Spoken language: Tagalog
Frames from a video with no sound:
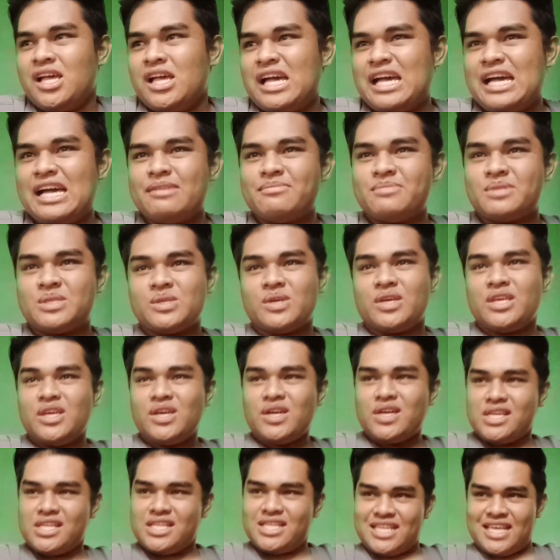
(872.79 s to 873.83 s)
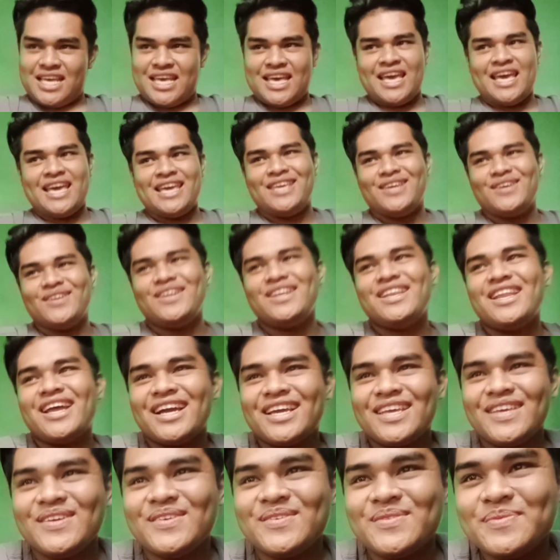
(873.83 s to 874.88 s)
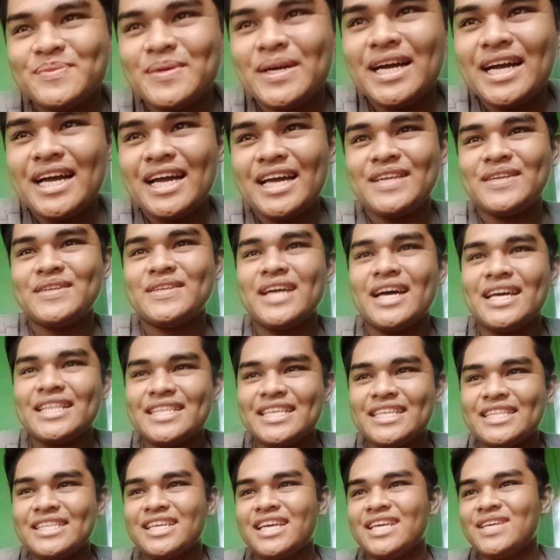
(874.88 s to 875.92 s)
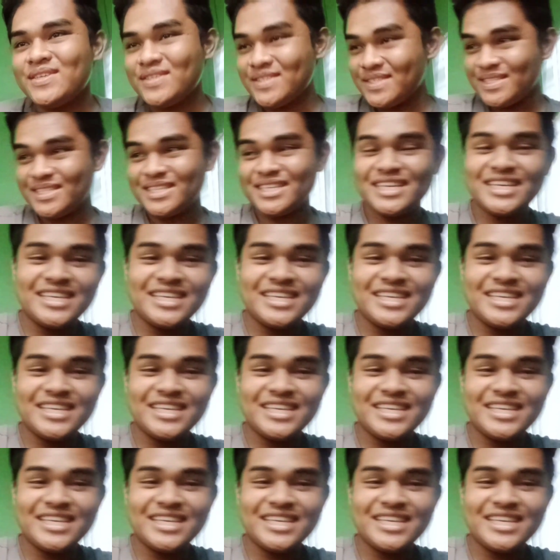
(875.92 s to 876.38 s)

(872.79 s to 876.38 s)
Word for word: um, so yun, yun lang yung mga ano natin ngayon.